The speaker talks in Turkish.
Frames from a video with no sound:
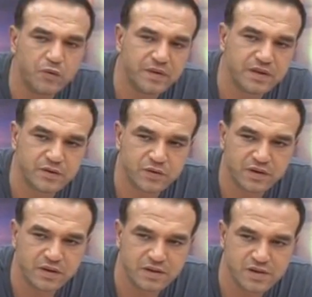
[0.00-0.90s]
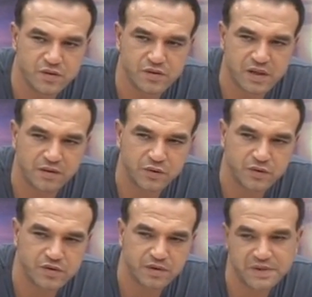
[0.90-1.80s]
Avrupa'daki Türkleri nasıl
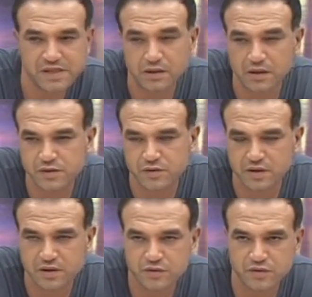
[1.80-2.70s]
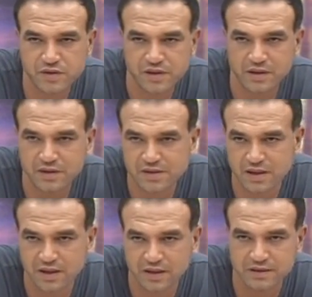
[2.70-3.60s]
gözlemliyorsun? Bir senarist olarak çünkü
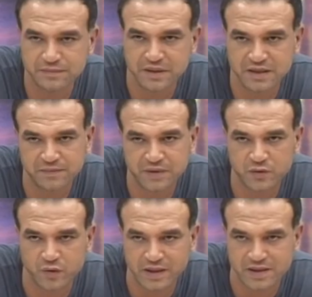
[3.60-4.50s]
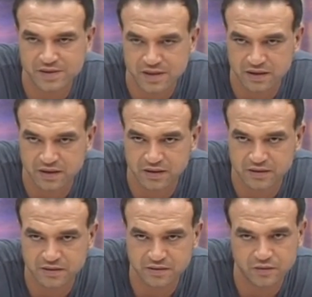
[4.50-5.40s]
senaristler hani bakıp da gören evet.
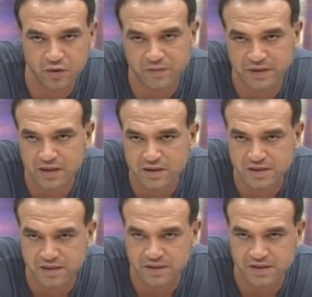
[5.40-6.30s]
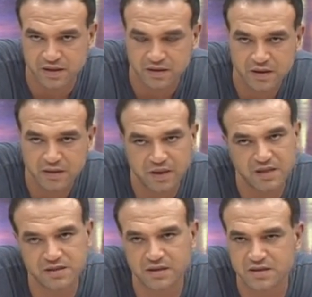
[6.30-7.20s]
insanlardır. Görmeden yazamazlar.
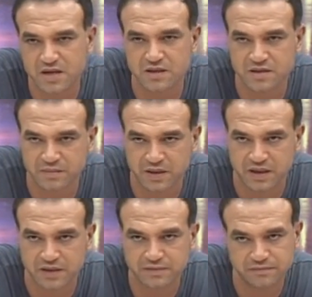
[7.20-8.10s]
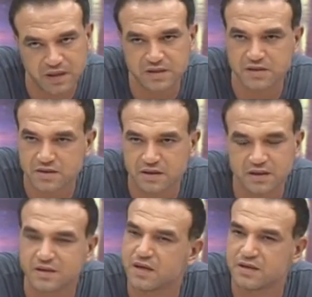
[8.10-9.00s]
Bazıları sadece bakar. Bazı
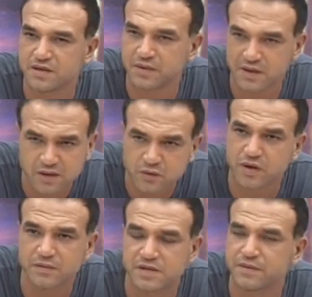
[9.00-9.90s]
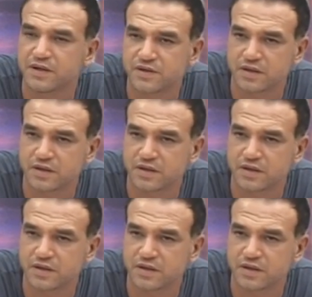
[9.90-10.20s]
insanlar sadece bakar göremez